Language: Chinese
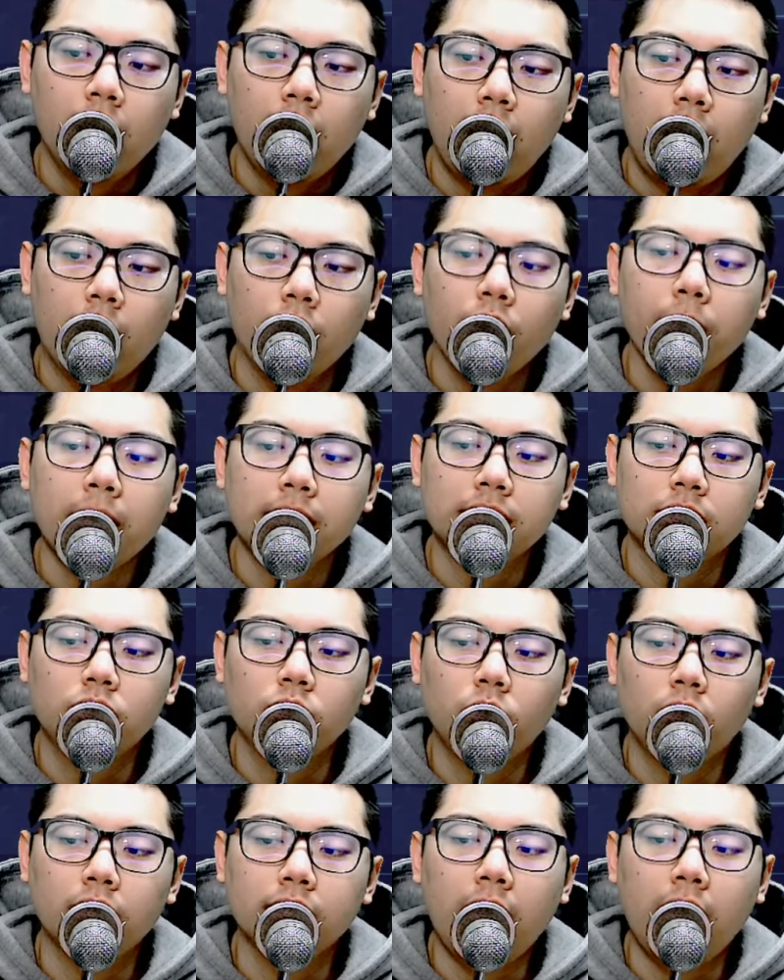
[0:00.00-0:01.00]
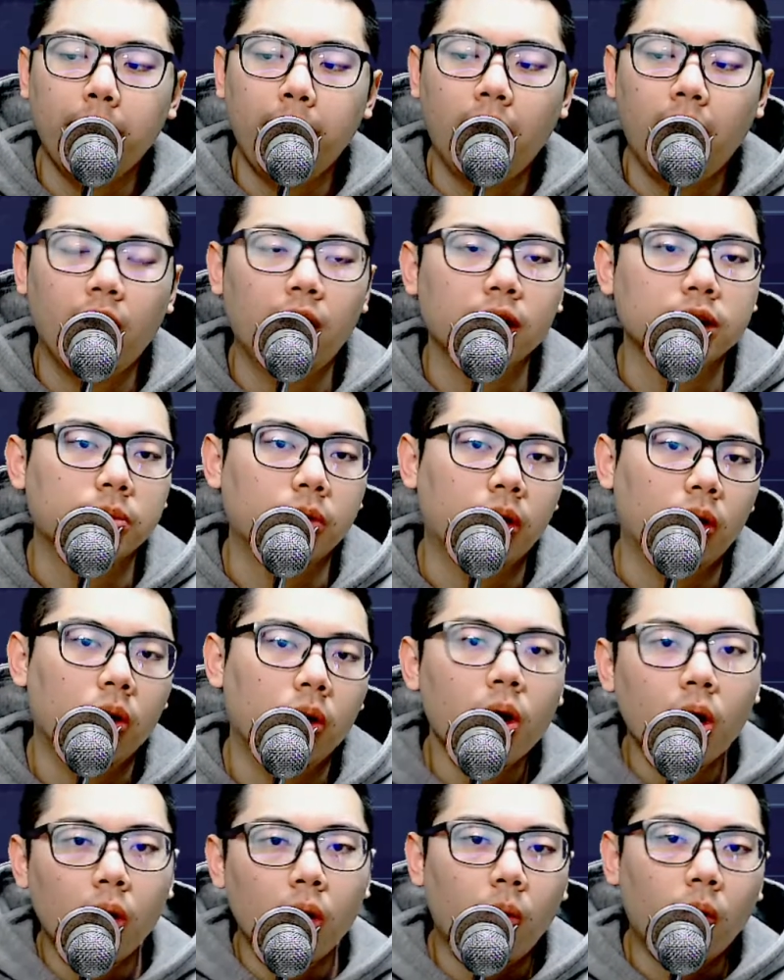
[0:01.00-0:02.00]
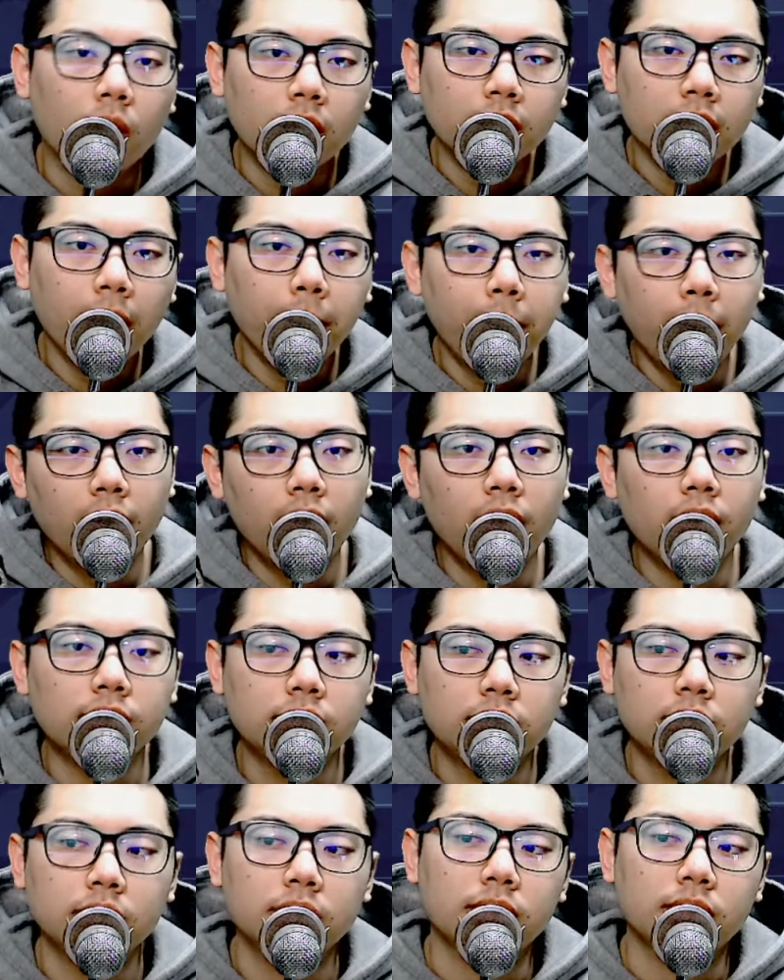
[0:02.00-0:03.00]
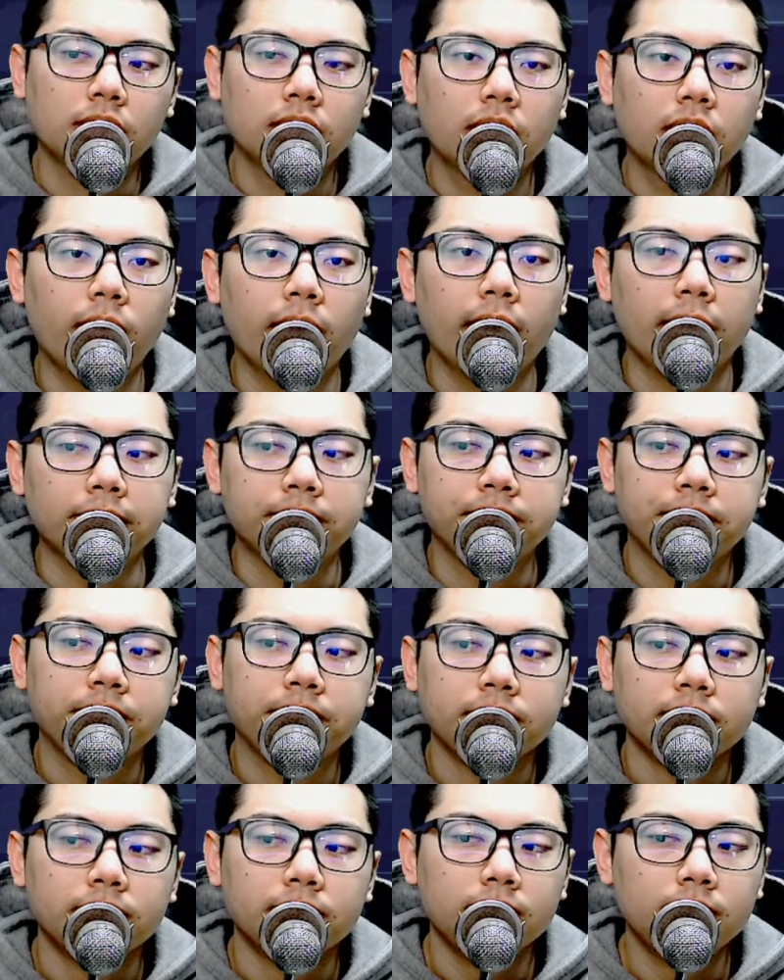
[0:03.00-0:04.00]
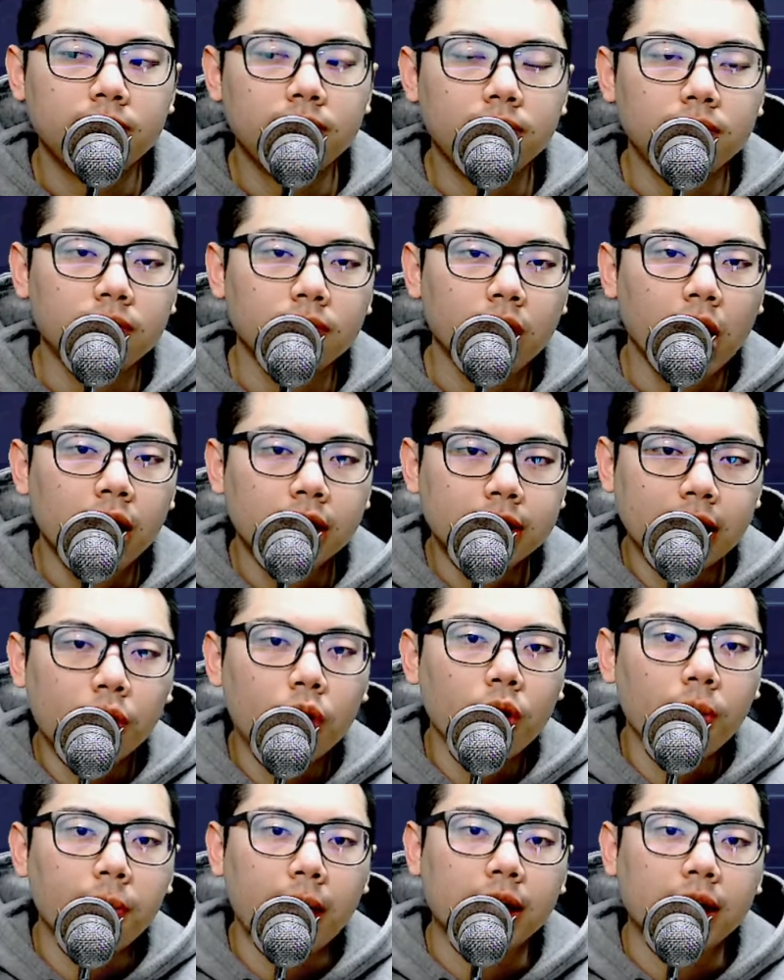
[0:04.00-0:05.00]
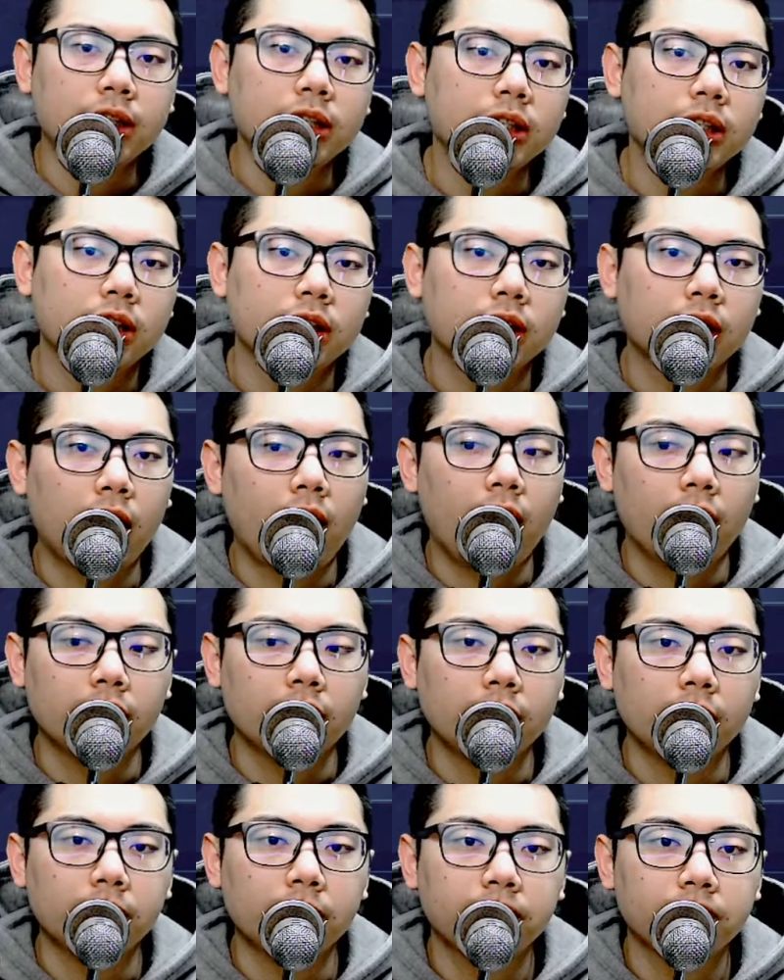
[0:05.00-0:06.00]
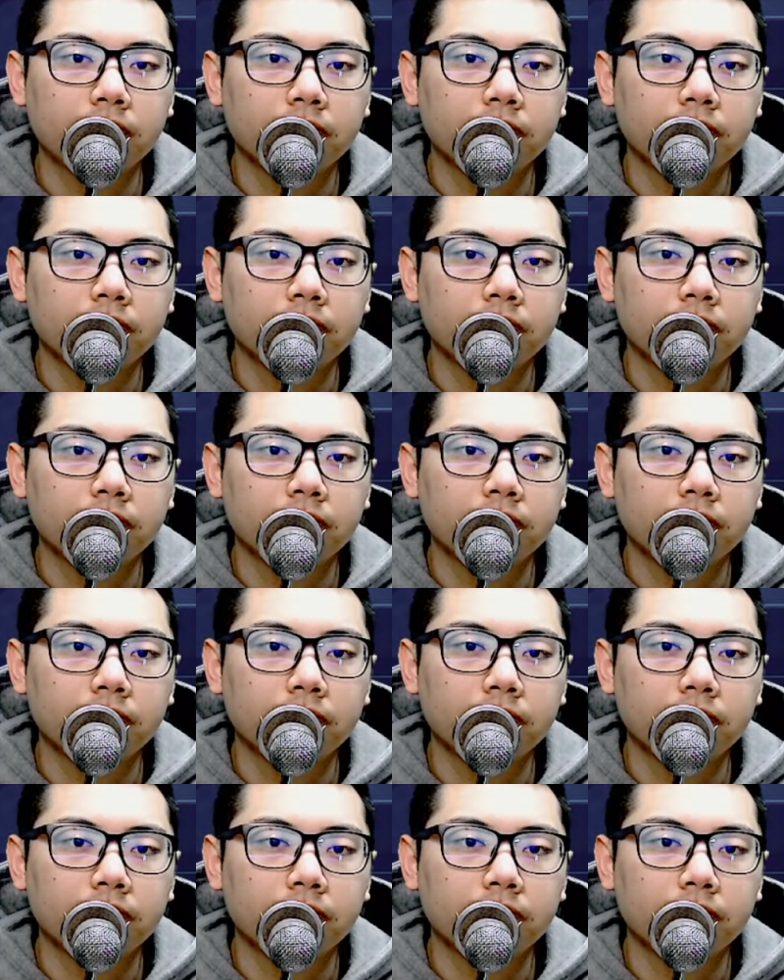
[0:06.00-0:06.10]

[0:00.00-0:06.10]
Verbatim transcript: 好，购买指数，我跟大家报告什么？我跟大家报告的是，各位在贵买的基期是高还低？